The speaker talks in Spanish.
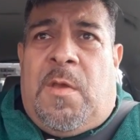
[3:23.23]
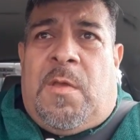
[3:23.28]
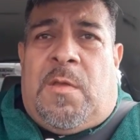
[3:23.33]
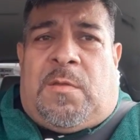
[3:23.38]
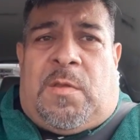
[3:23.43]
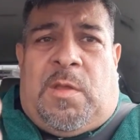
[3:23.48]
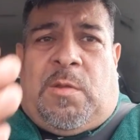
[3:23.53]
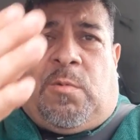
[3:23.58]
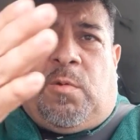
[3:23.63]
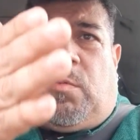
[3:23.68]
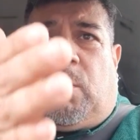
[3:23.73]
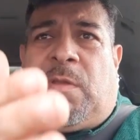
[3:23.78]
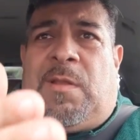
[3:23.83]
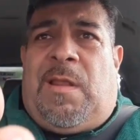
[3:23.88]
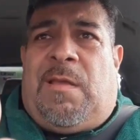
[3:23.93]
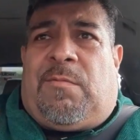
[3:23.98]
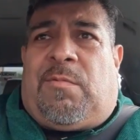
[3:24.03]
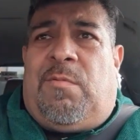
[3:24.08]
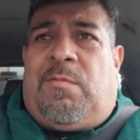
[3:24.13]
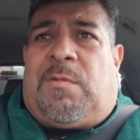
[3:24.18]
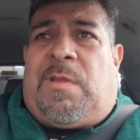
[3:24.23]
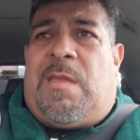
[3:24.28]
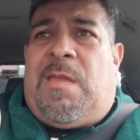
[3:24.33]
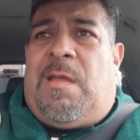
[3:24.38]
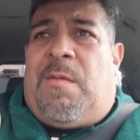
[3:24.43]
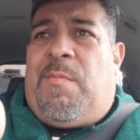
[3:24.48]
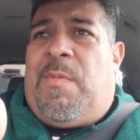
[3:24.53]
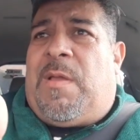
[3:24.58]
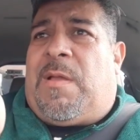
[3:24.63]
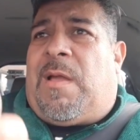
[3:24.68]
Si tú tienes un
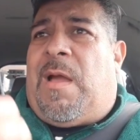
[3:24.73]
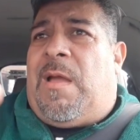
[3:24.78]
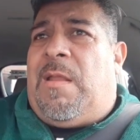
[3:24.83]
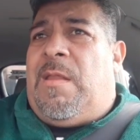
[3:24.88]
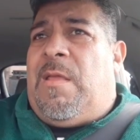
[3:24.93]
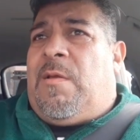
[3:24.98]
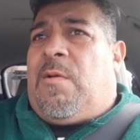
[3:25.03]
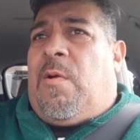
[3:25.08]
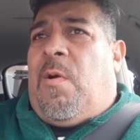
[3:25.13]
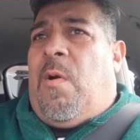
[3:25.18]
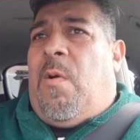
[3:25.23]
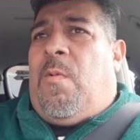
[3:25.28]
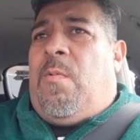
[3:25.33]
taller mecánico,